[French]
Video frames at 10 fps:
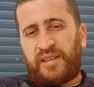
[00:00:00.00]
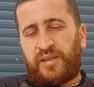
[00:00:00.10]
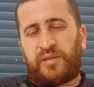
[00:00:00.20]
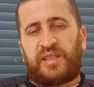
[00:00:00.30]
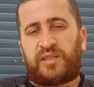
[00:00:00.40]

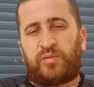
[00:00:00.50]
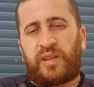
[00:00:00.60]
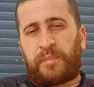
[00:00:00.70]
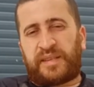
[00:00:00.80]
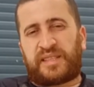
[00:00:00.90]
la notice,
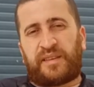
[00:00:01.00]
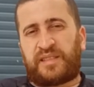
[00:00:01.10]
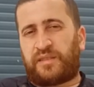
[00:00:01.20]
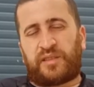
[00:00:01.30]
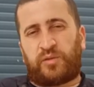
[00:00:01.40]
toutes les pages qu'il y avait,
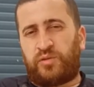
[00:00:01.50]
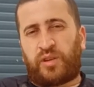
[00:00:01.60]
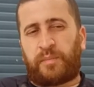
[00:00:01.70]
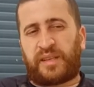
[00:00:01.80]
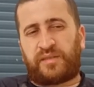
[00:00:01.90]
ça faisait qu'une
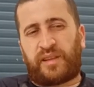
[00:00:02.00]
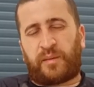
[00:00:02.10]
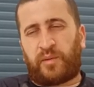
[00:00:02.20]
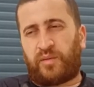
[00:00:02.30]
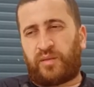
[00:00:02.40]
seule page
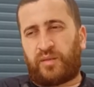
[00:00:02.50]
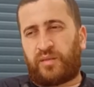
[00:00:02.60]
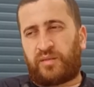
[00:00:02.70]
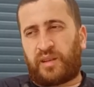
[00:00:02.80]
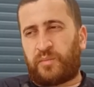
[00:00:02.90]
finalement,
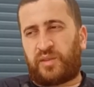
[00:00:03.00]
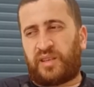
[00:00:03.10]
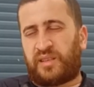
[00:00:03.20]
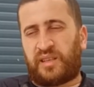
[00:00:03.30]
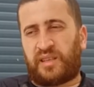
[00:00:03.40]
tellement
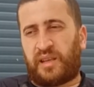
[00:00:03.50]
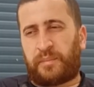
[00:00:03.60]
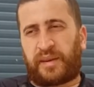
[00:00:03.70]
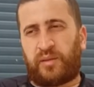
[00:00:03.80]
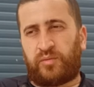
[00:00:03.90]
qu'il était les
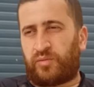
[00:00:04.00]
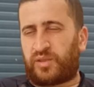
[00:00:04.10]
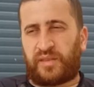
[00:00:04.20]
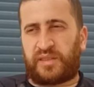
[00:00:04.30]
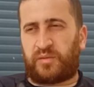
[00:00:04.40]
prix l'eau, donc
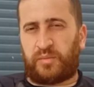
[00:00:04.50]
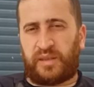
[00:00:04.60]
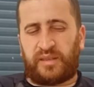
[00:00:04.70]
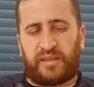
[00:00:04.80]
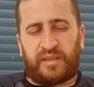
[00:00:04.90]
j'avais tombé.